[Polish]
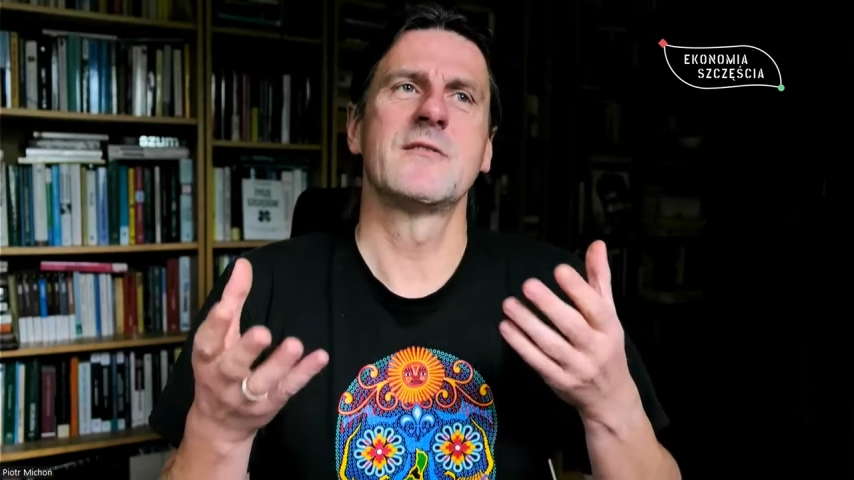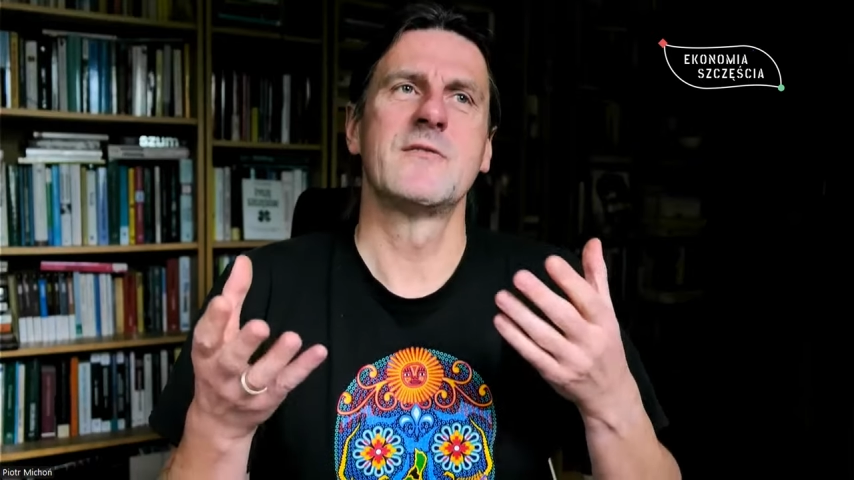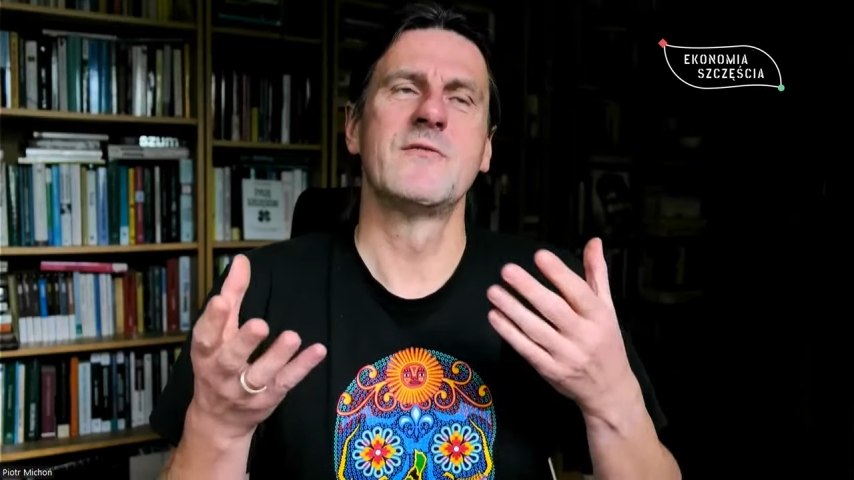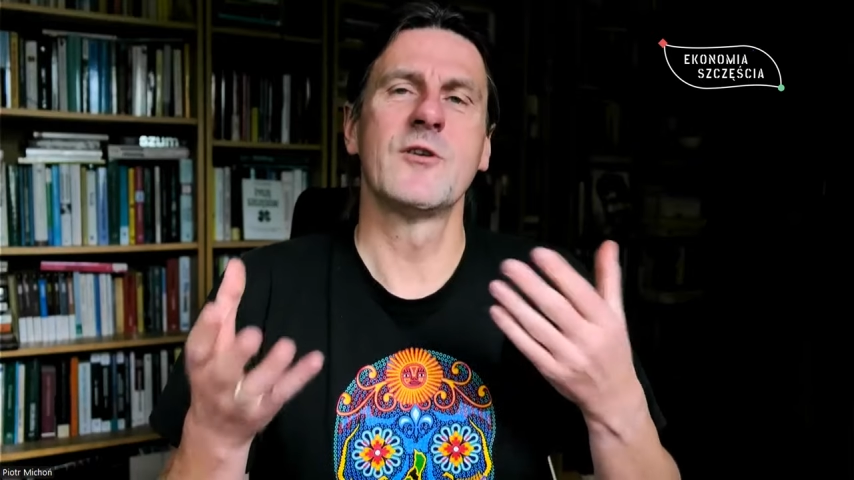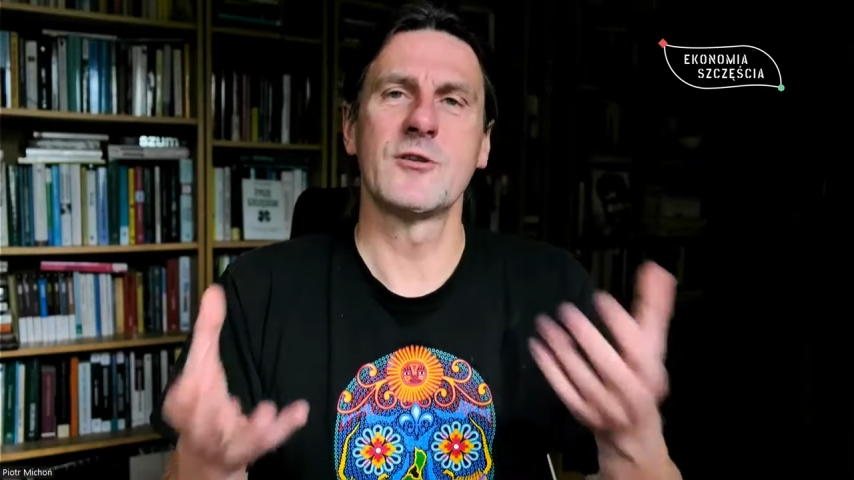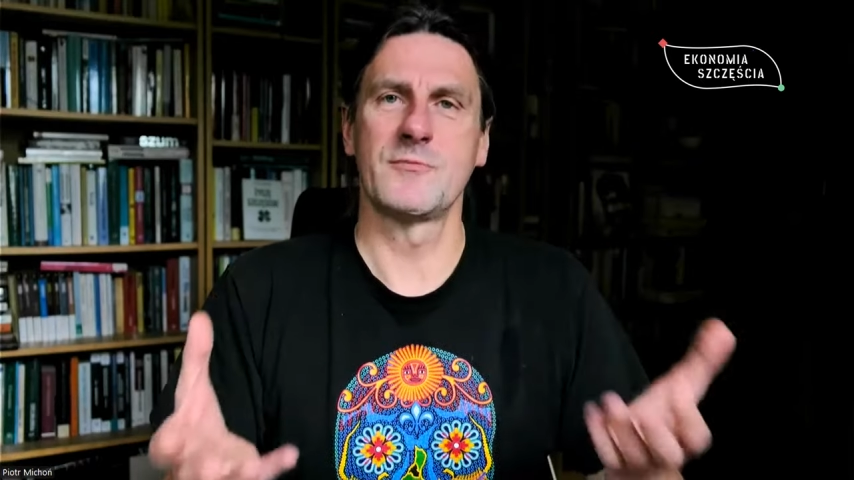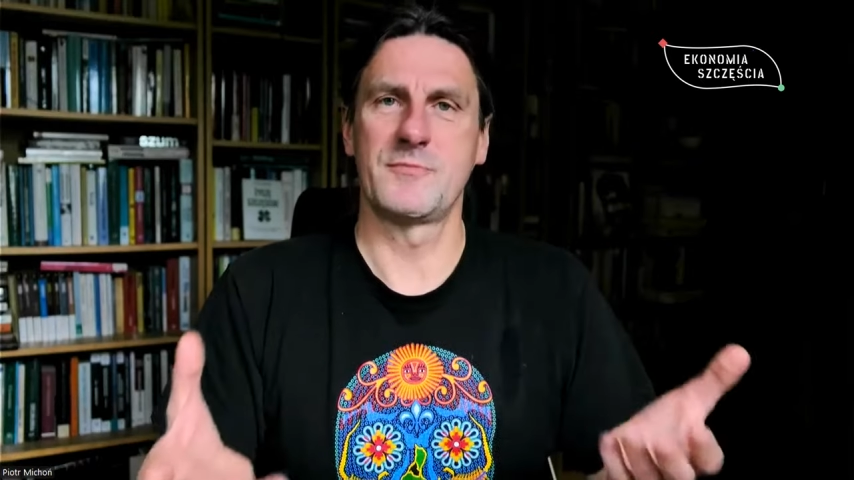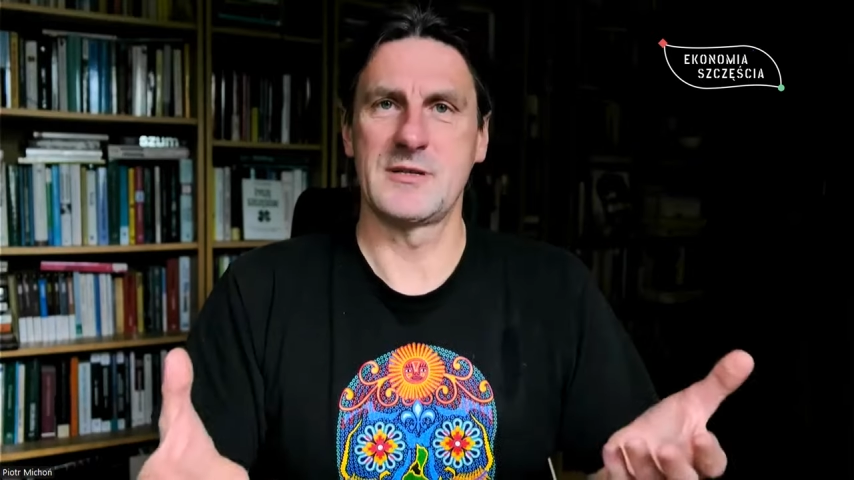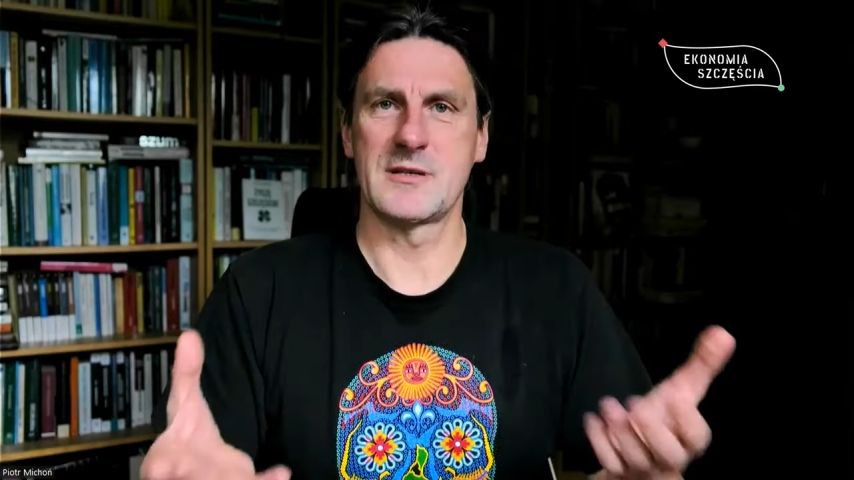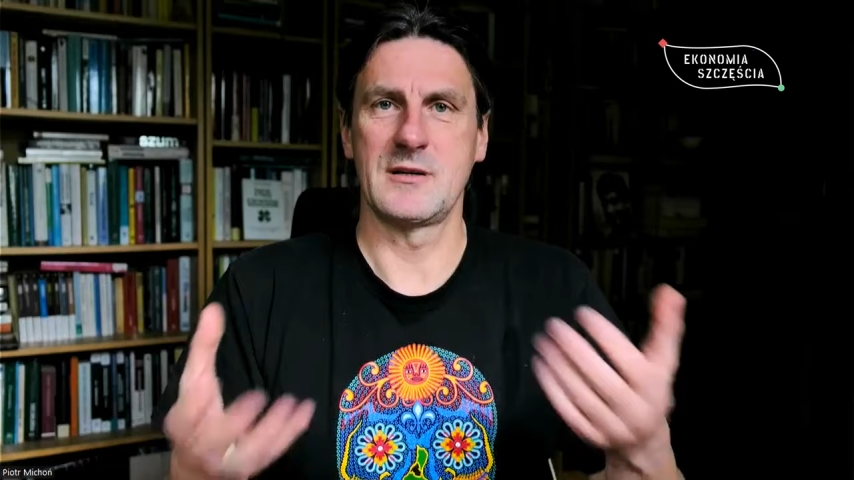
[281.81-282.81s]
wolą
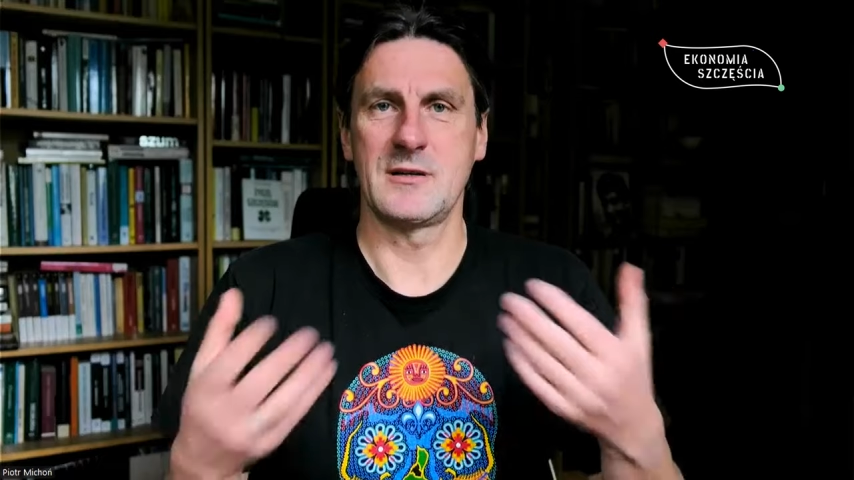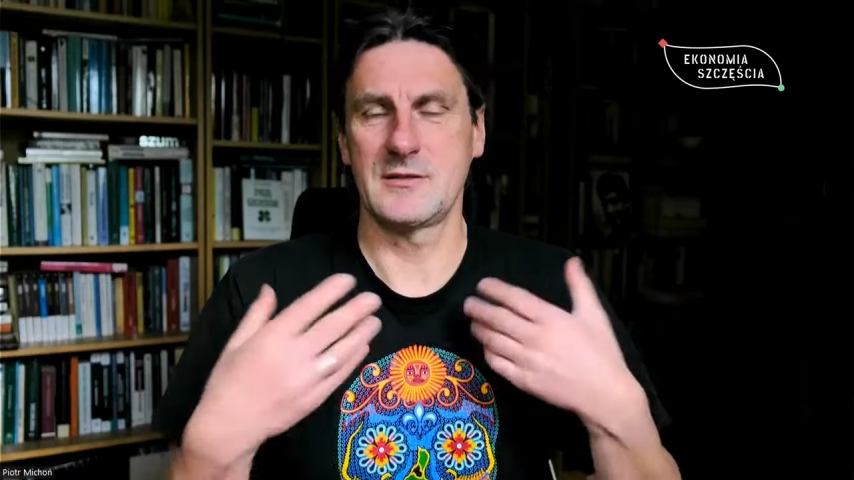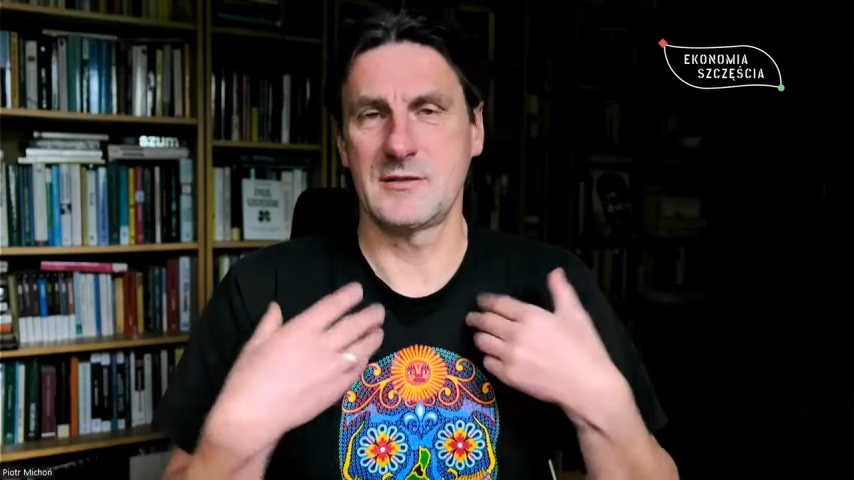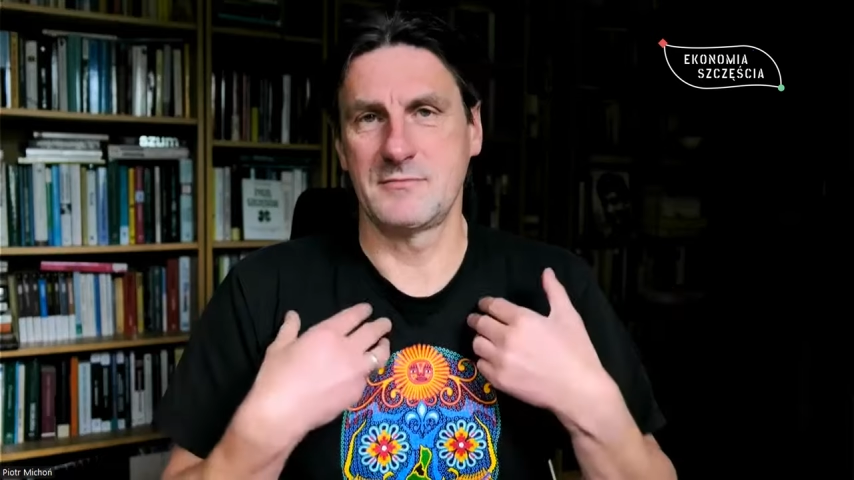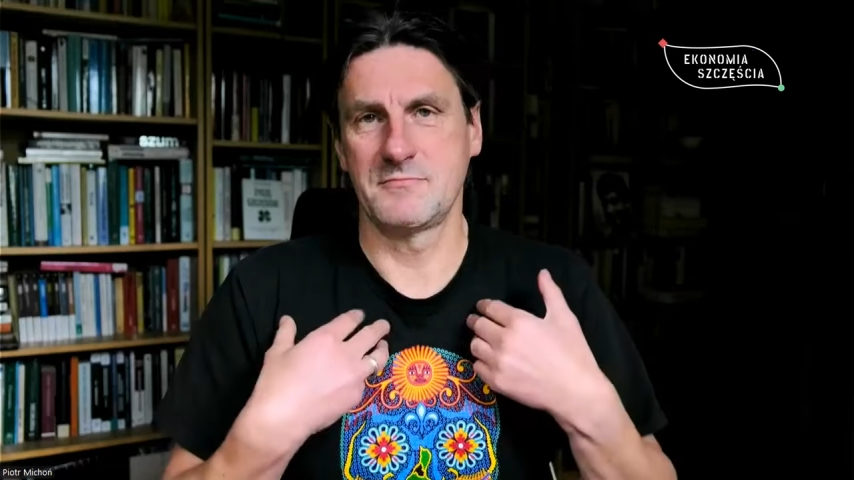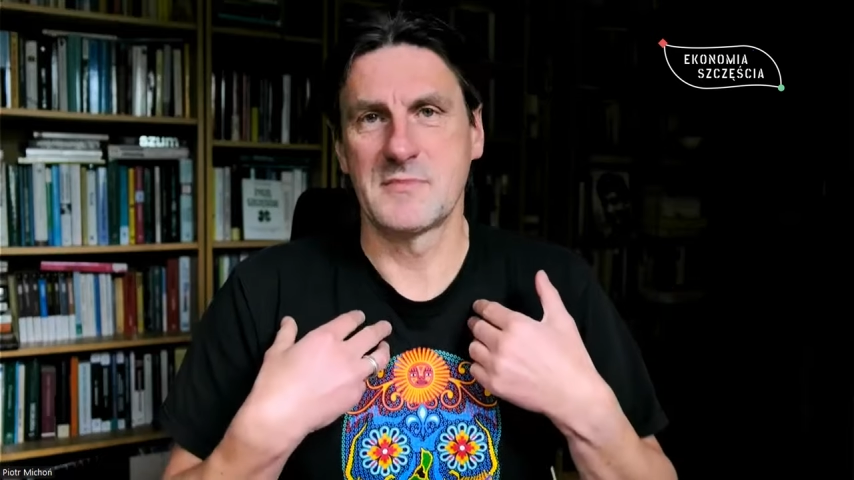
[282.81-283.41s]
pisać.